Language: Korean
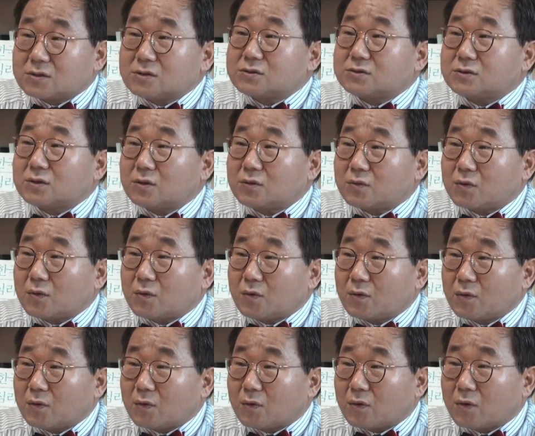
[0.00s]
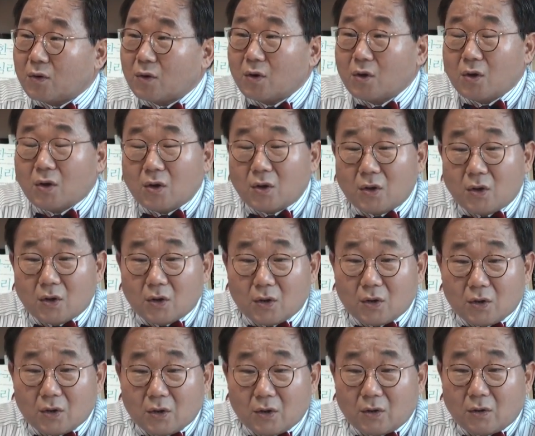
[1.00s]
실제로
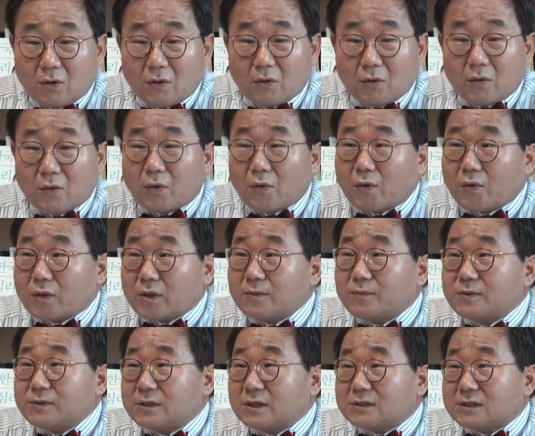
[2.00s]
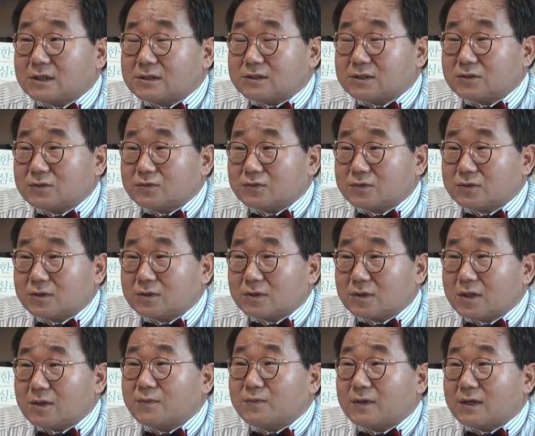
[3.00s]
어, 이분
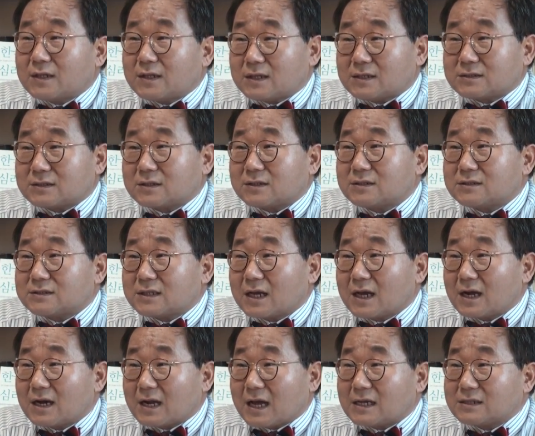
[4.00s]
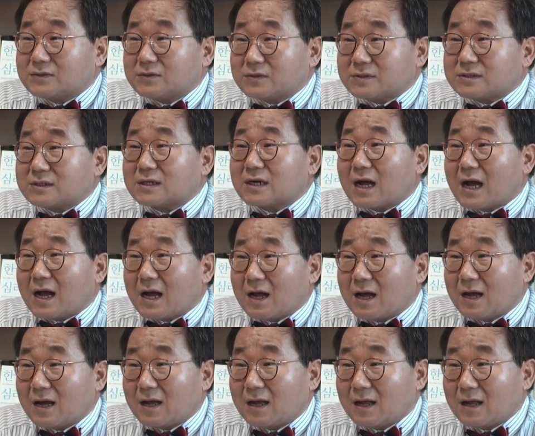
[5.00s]
여자친구는 이분에 대해서 그런 생각을 가지고
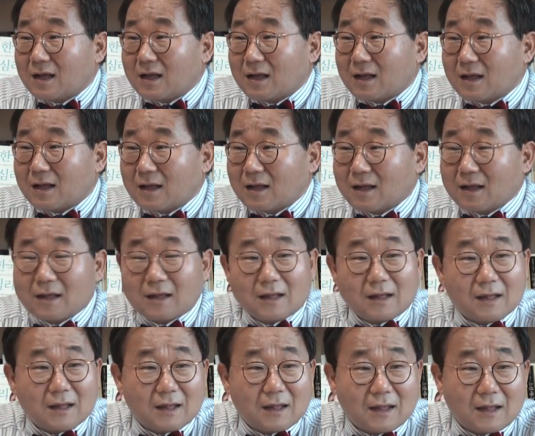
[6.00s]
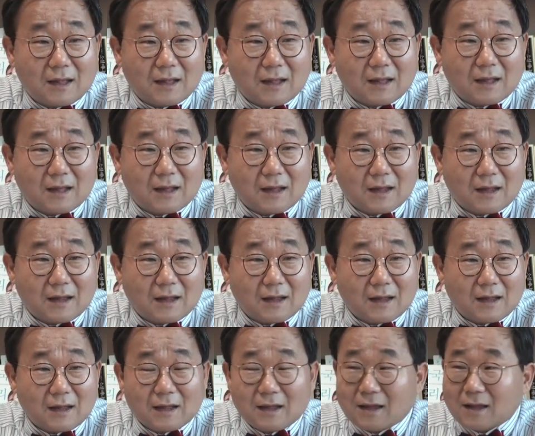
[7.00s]
있을까? 아,
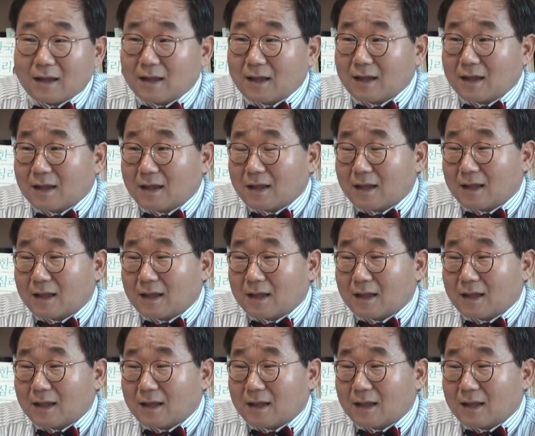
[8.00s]
지금 여기